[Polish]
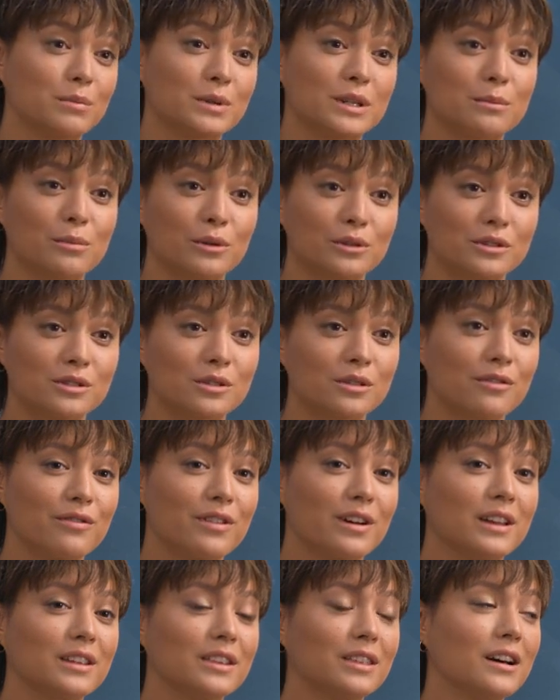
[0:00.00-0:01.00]

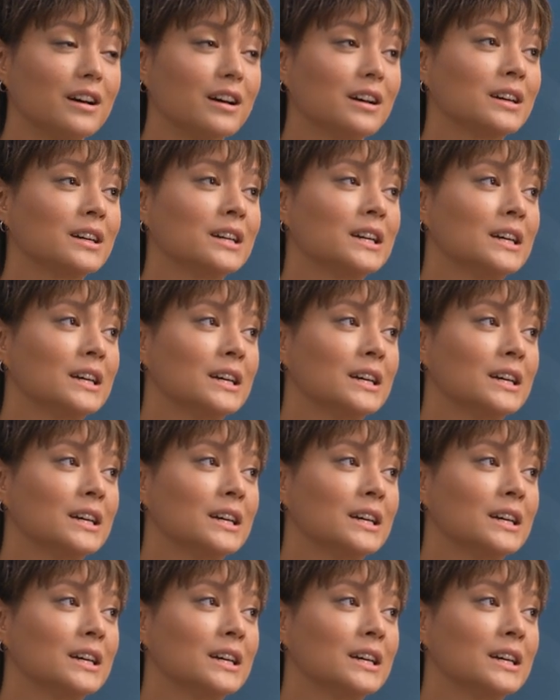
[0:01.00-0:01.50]
przebodźcowana,